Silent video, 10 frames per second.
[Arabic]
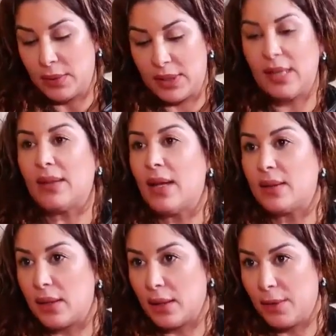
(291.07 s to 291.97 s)

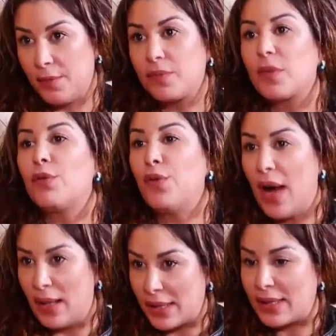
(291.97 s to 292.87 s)
سيتادير
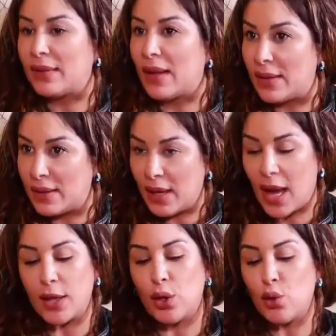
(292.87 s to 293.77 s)
فوالا
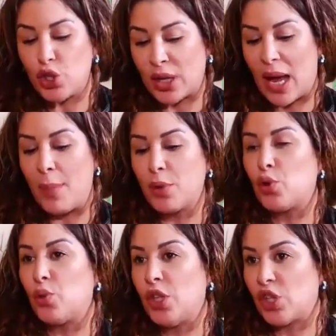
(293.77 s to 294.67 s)
سيتادير انه يجيك هابط
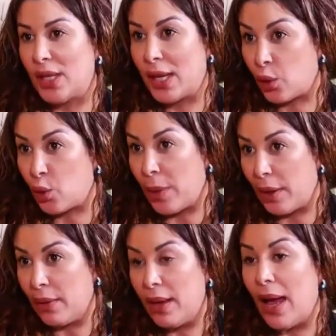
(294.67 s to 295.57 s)
شويش على الركبه
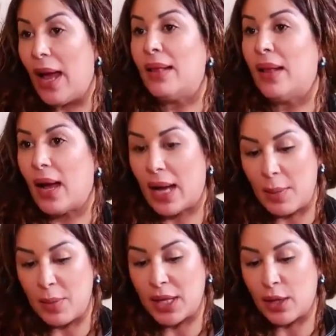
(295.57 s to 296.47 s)
نعم. على
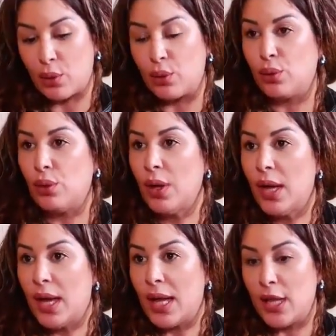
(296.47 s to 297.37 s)
الاقل ملي كيكونوا
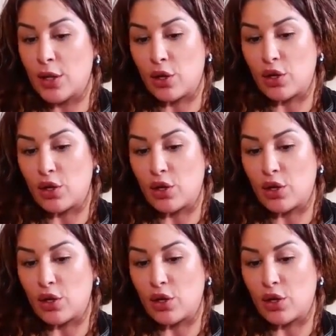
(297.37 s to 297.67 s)
لي